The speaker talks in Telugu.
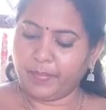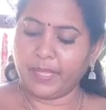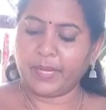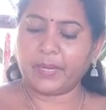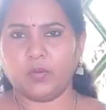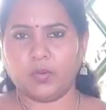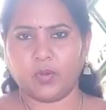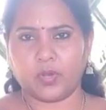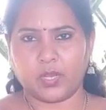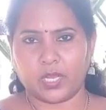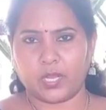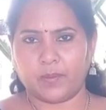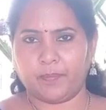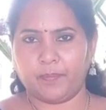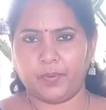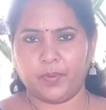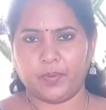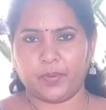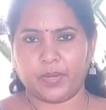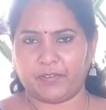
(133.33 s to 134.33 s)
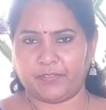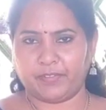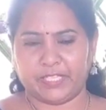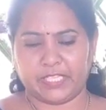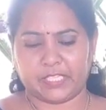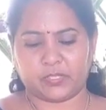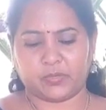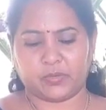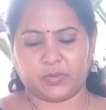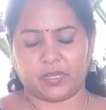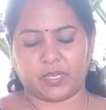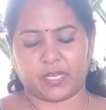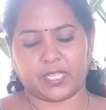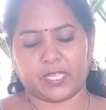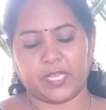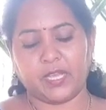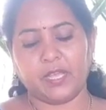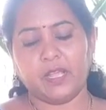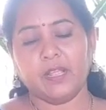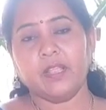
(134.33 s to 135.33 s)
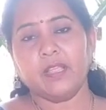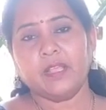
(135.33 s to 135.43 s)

పెరుగు ఒక కప్పు రవ్వ తీసుకున్నాం కదా